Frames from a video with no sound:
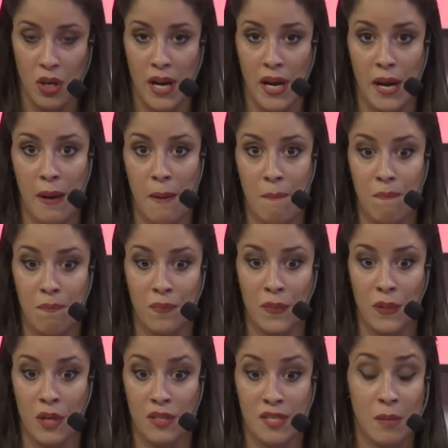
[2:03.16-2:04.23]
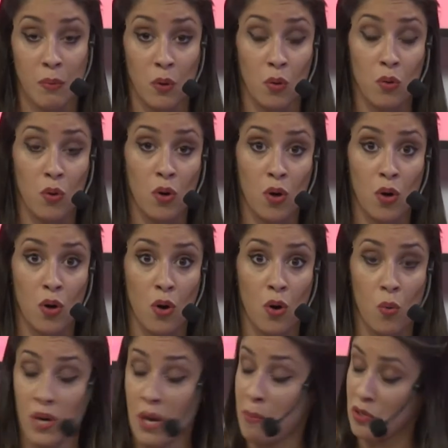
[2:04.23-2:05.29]
em, se produjo
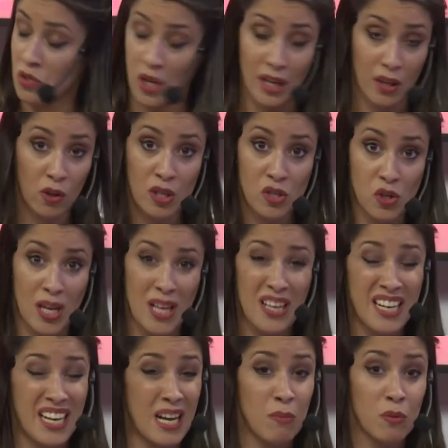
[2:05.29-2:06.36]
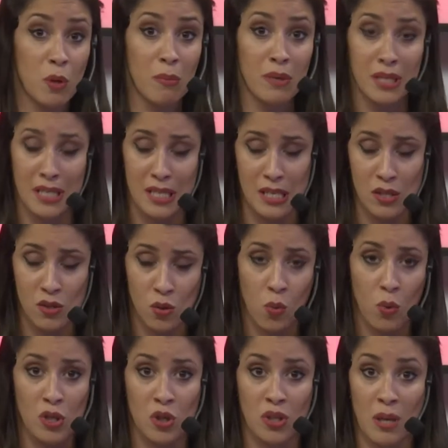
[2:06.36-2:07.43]
una persona que quedó lesionada en el abdomen y su
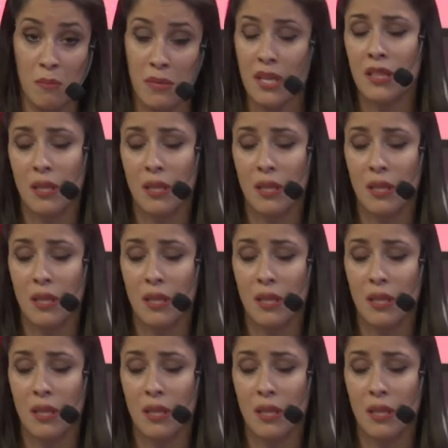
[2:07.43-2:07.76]
cuello también.